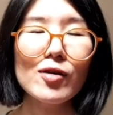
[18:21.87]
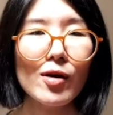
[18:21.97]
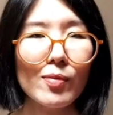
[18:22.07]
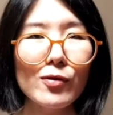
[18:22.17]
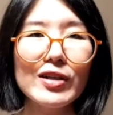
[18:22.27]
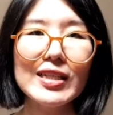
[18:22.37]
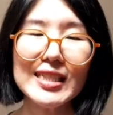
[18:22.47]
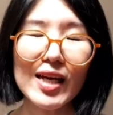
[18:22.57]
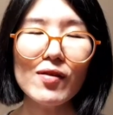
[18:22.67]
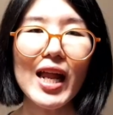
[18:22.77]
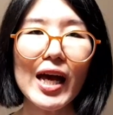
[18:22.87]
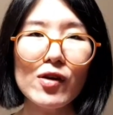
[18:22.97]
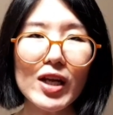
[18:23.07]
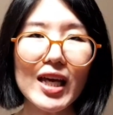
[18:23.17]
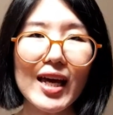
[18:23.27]
ขอบคุณที่ใช้เวลาอ
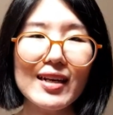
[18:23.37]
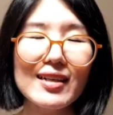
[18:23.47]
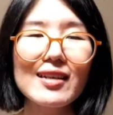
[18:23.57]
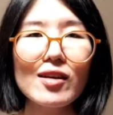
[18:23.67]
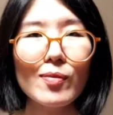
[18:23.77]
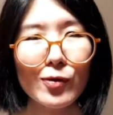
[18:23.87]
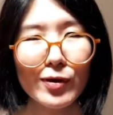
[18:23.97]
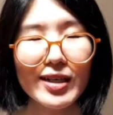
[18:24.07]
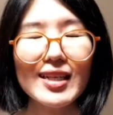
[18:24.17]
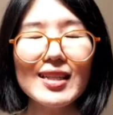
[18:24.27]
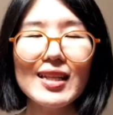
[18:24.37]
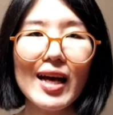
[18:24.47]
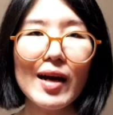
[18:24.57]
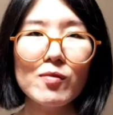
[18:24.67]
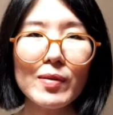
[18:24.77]
ยู่ด้วยกันขอบคุณที่ติด
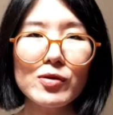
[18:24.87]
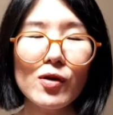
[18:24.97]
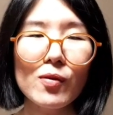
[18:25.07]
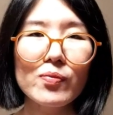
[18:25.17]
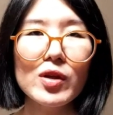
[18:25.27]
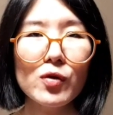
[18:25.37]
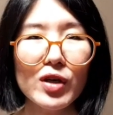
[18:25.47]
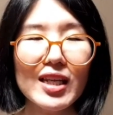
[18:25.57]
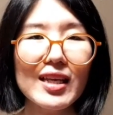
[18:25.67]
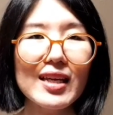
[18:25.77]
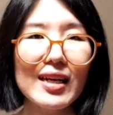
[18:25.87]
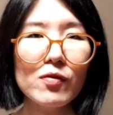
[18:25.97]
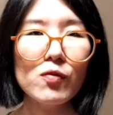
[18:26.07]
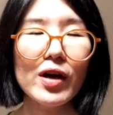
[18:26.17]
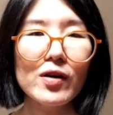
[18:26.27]
ตามรับชมอยู่ดีๆ
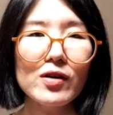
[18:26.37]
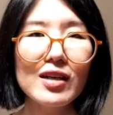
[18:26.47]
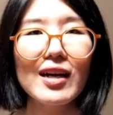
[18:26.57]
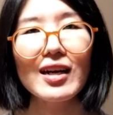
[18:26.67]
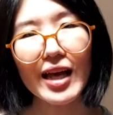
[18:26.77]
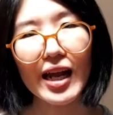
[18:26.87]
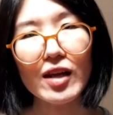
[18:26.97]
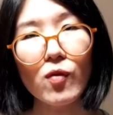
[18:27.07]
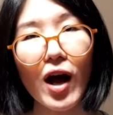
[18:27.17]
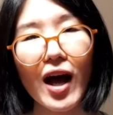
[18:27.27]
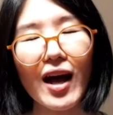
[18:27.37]
Live Well อย่าลืมว่า